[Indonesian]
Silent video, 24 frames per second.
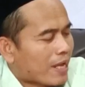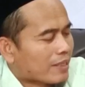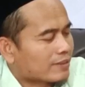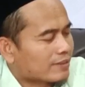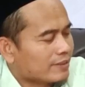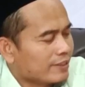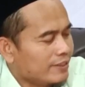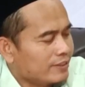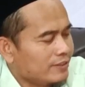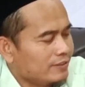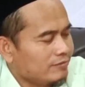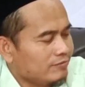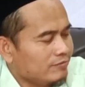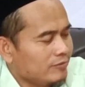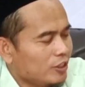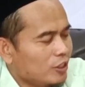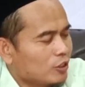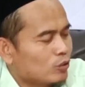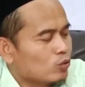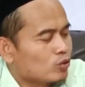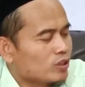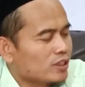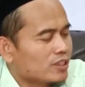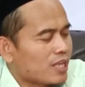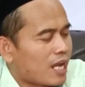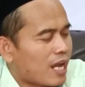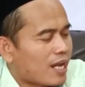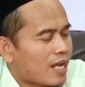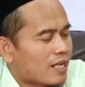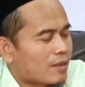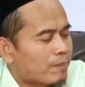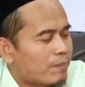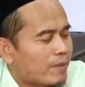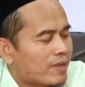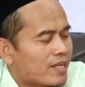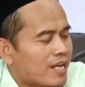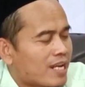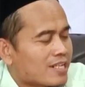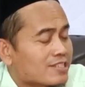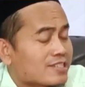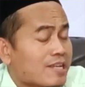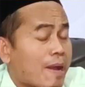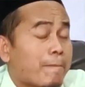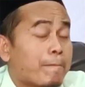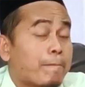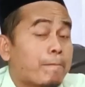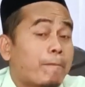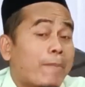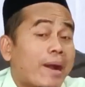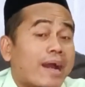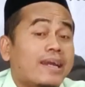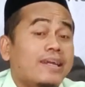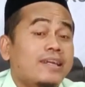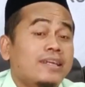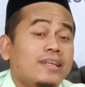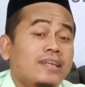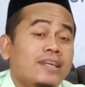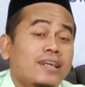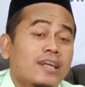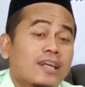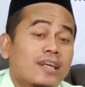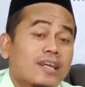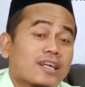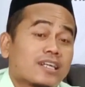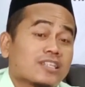batin itu tidak akan pernah sampai